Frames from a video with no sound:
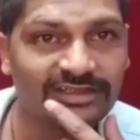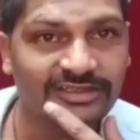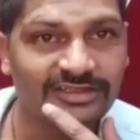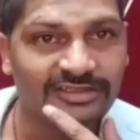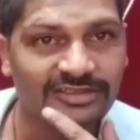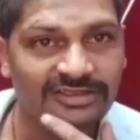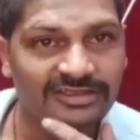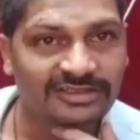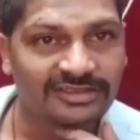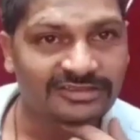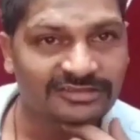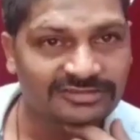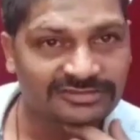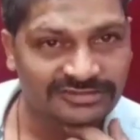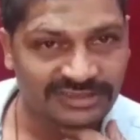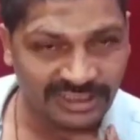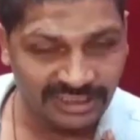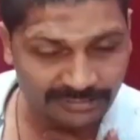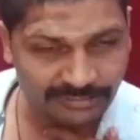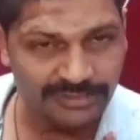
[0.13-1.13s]

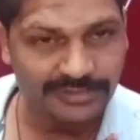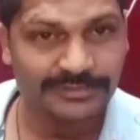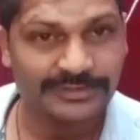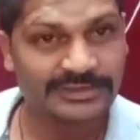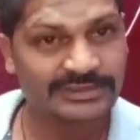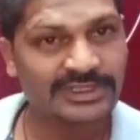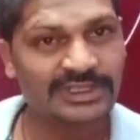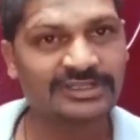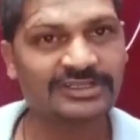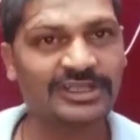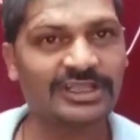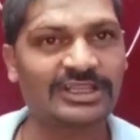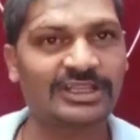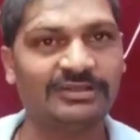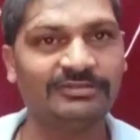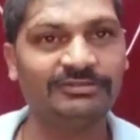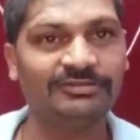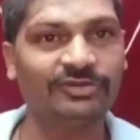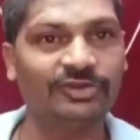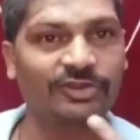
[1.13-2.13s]
आपका कर्म प्रसाद
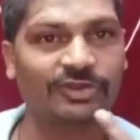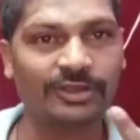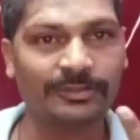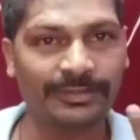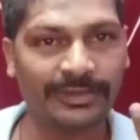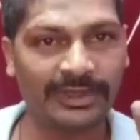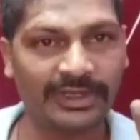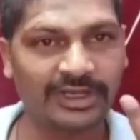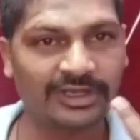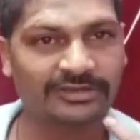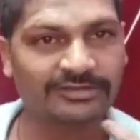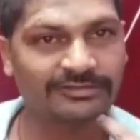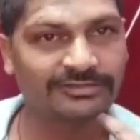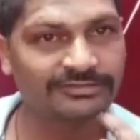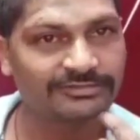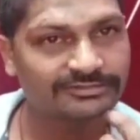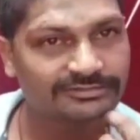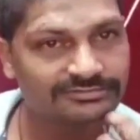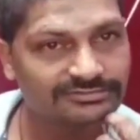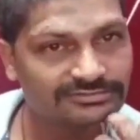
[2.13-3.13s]
यादव लोको
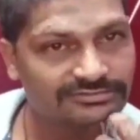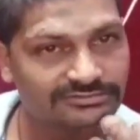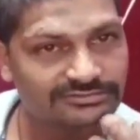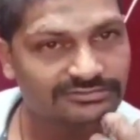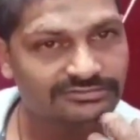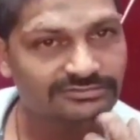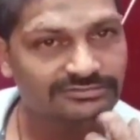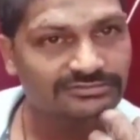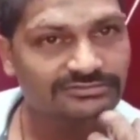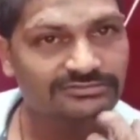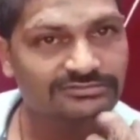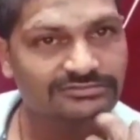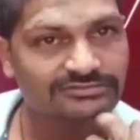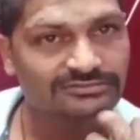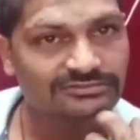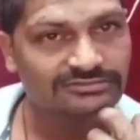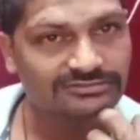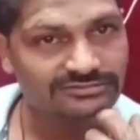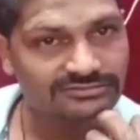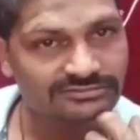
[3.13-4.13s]
पायलट लोको पायलट है
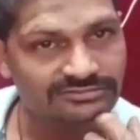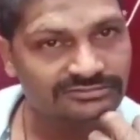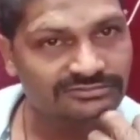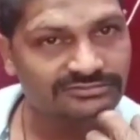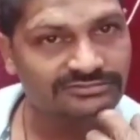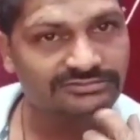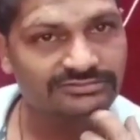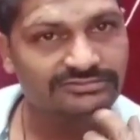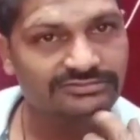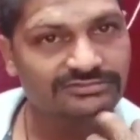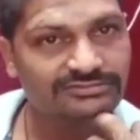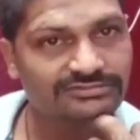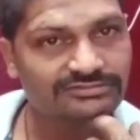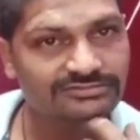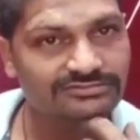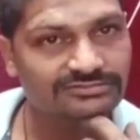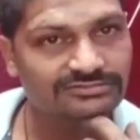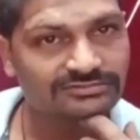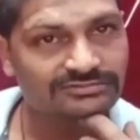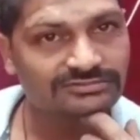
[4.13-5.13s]
शराब
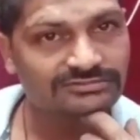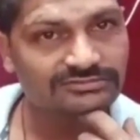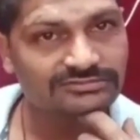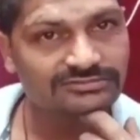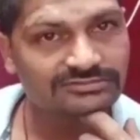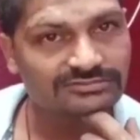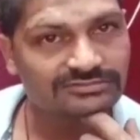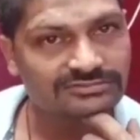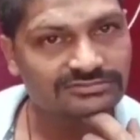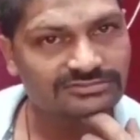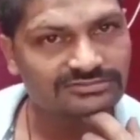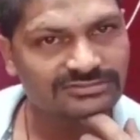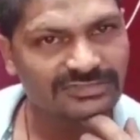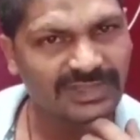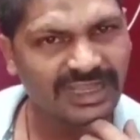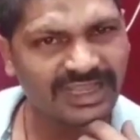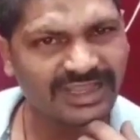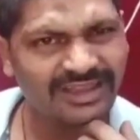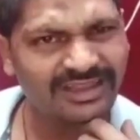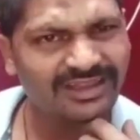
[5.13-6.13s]
पिए हुए हैं
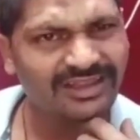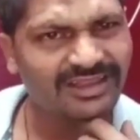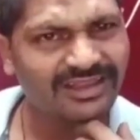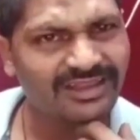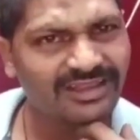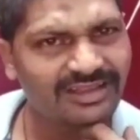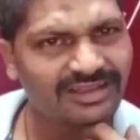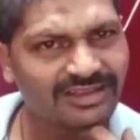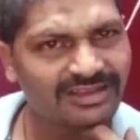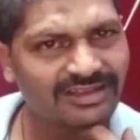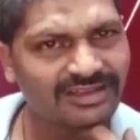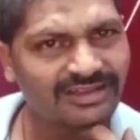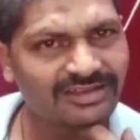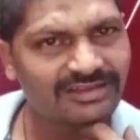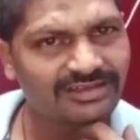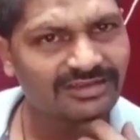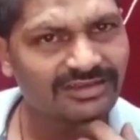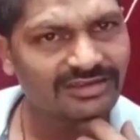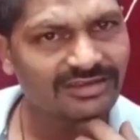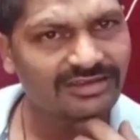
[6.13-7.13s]
हाँ? शराब
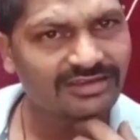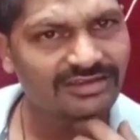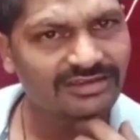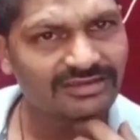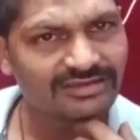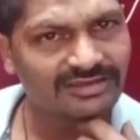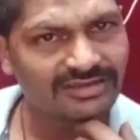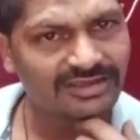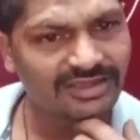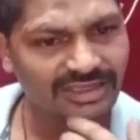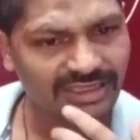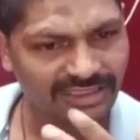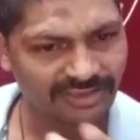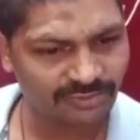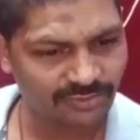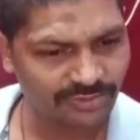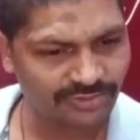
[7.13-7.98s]
पिए हुए हैं